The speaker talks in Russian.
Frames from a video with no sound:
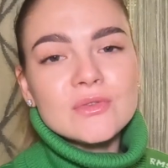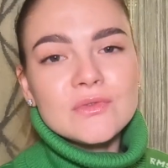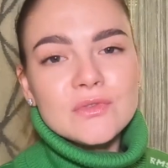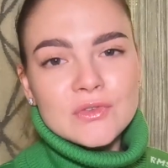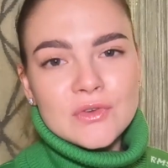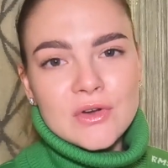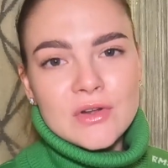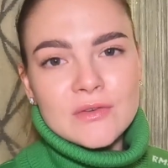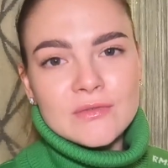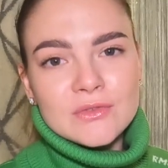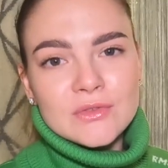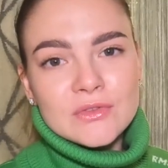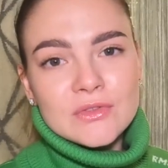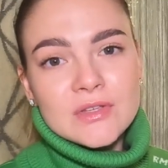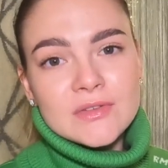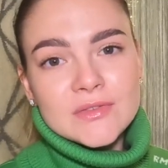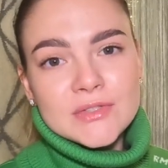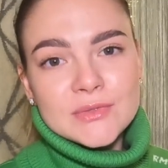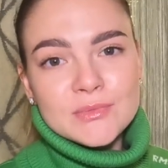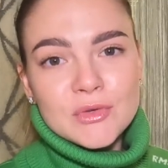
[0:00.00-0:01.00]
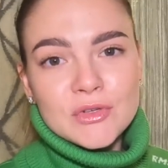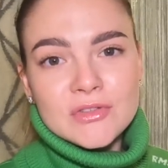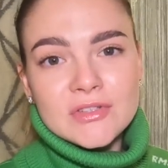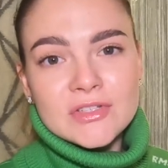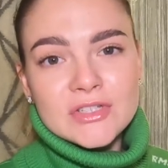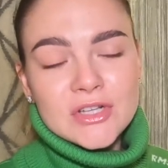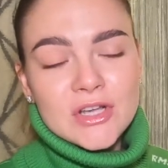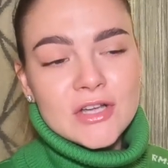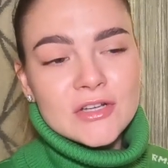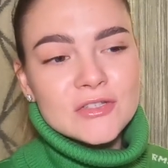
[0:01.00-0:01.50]
но все равно ты его
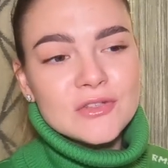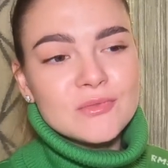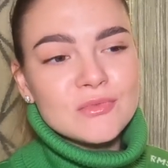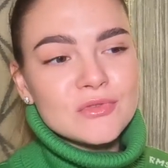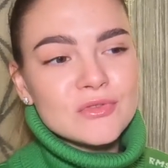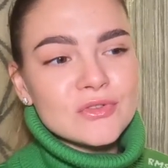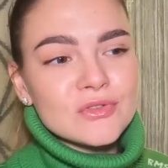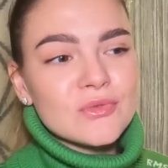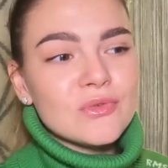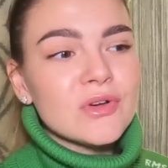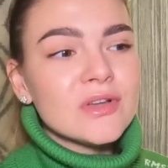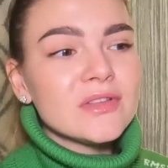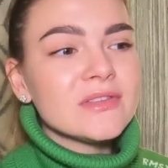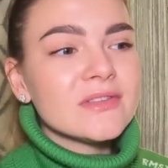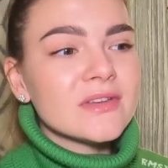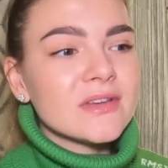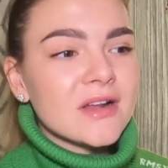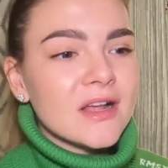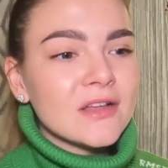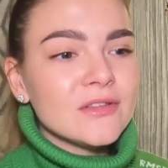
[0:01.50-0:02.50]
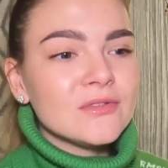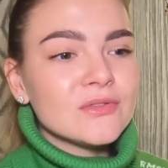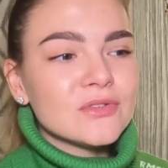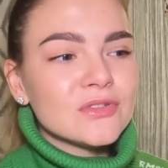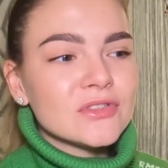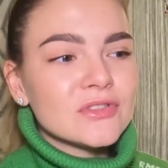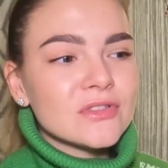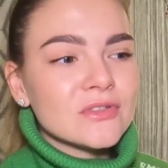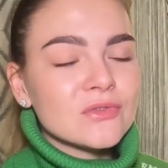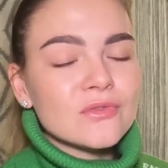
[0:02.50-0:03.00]
смотришь каждый божий год,
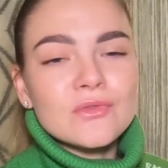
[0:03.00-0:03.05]
радуешься.